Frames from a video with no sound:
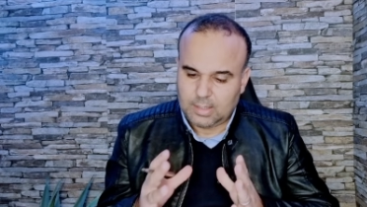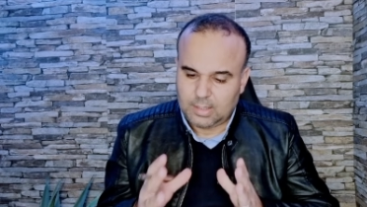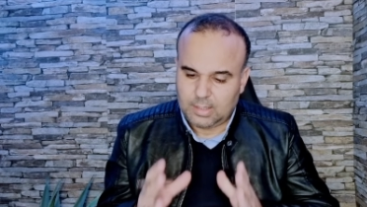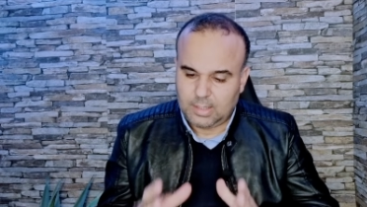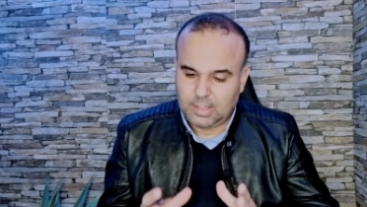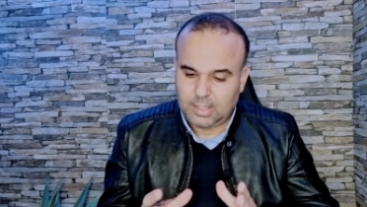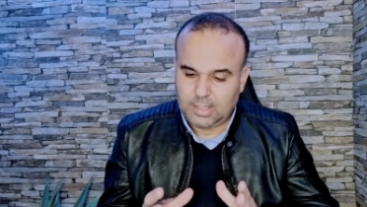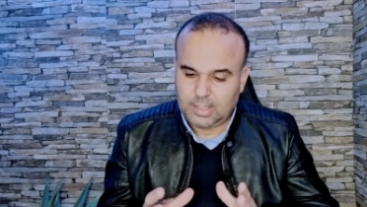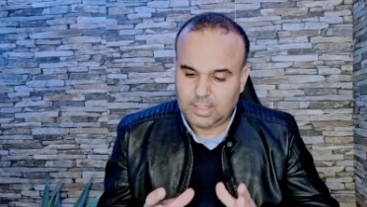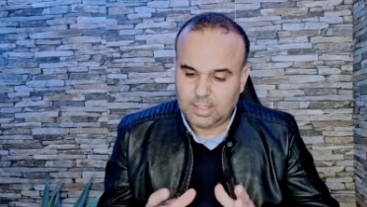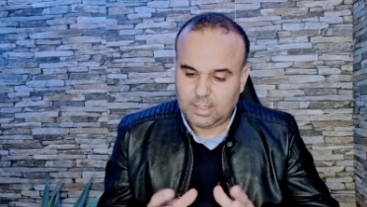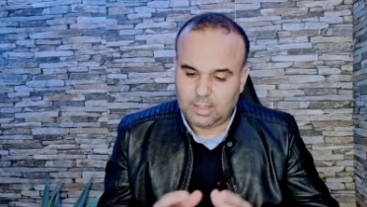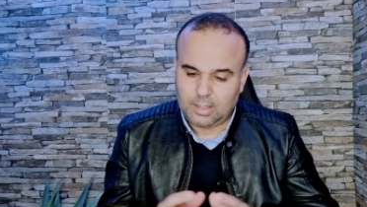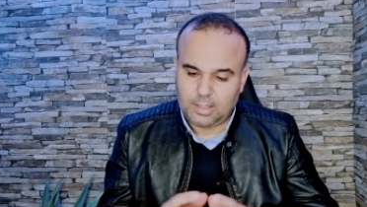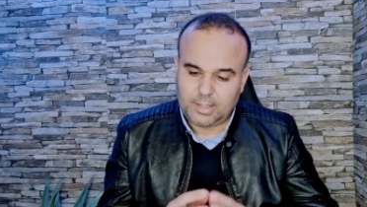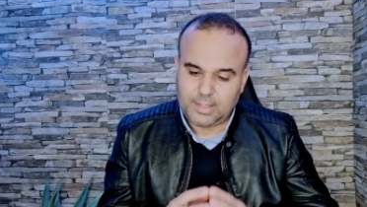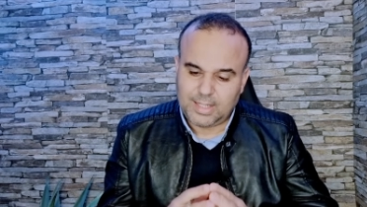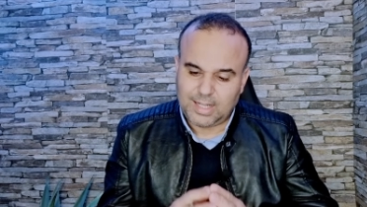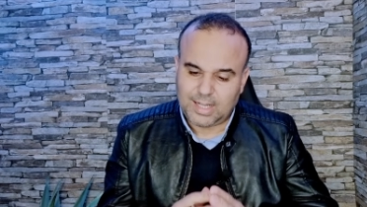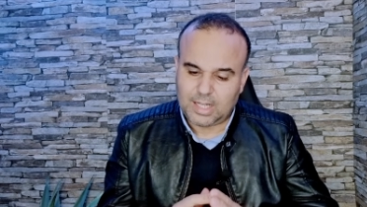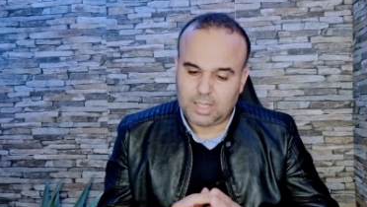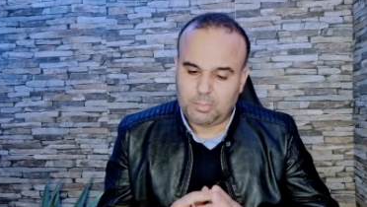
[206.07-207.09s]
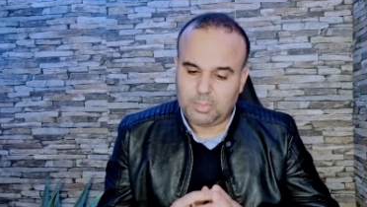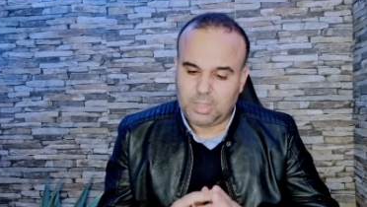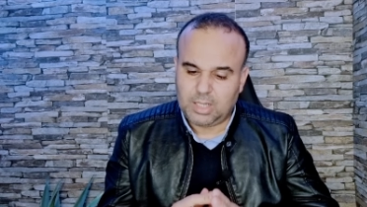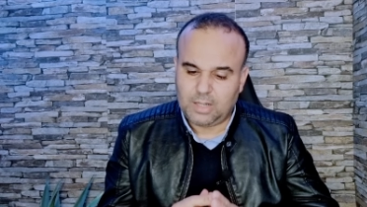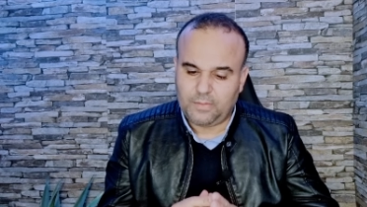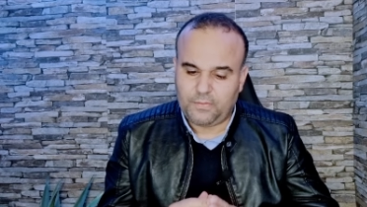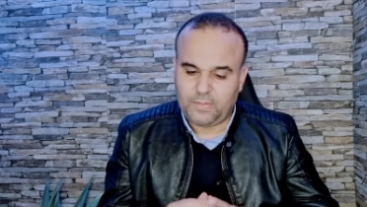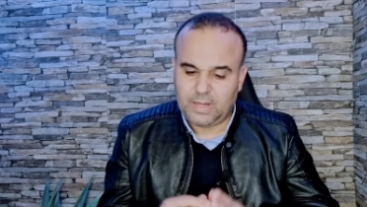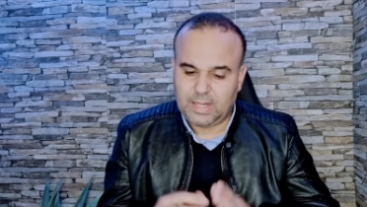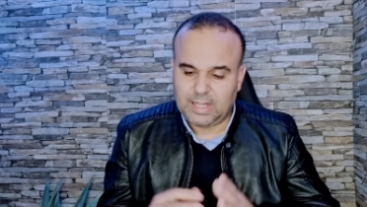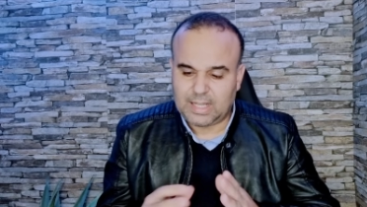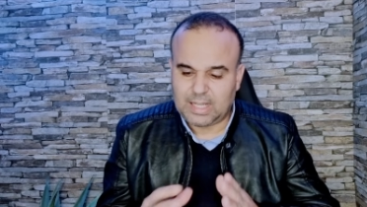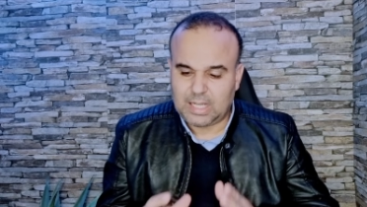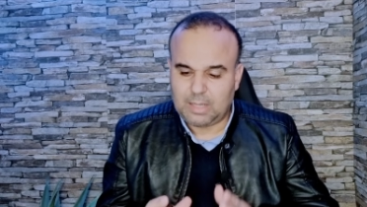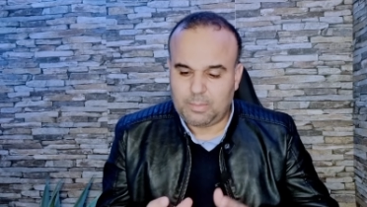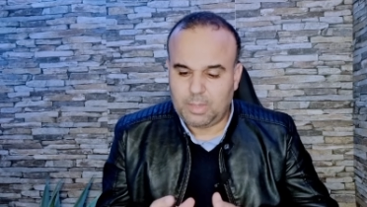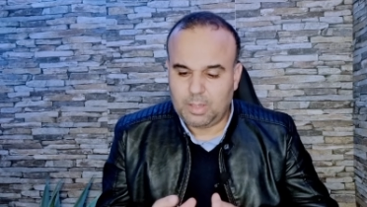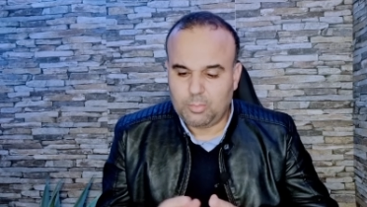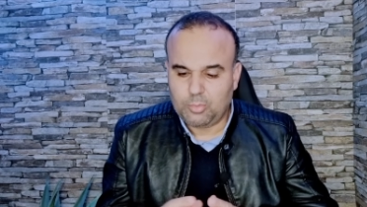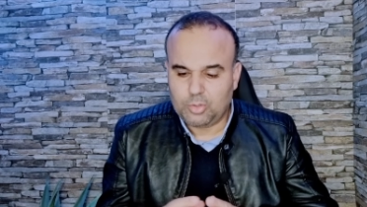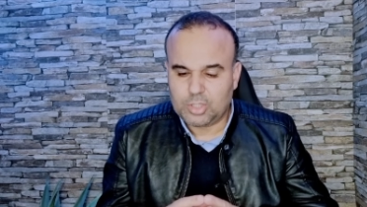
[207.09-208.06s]
اللي هي نقل ملف
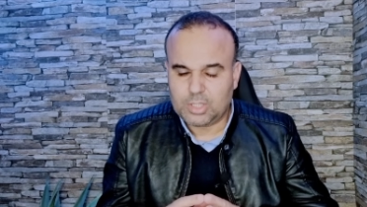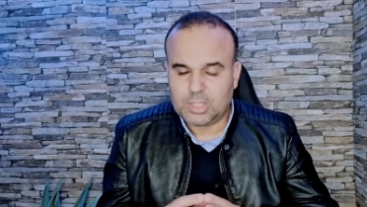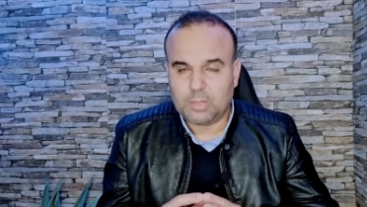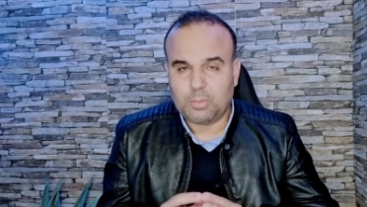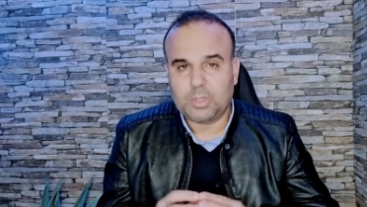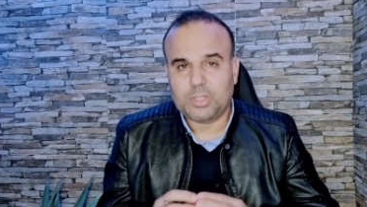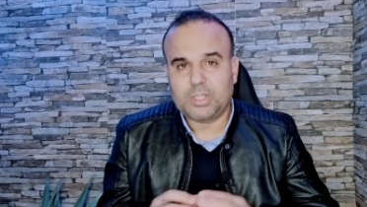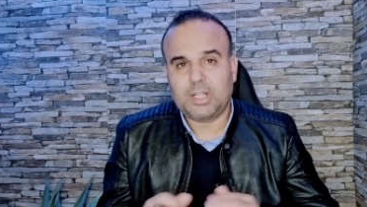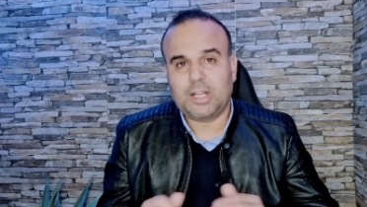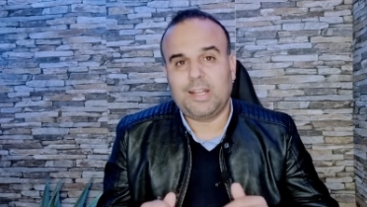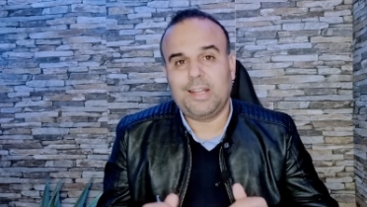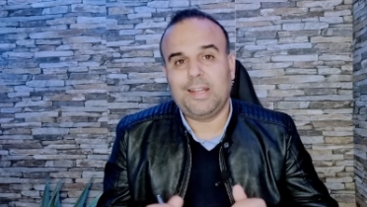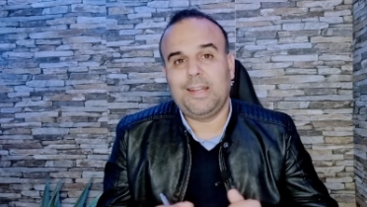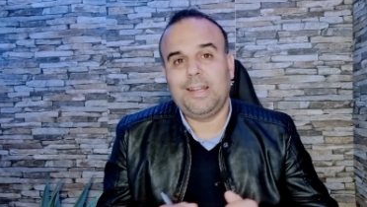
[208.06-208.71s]
الاقامه المزدوجه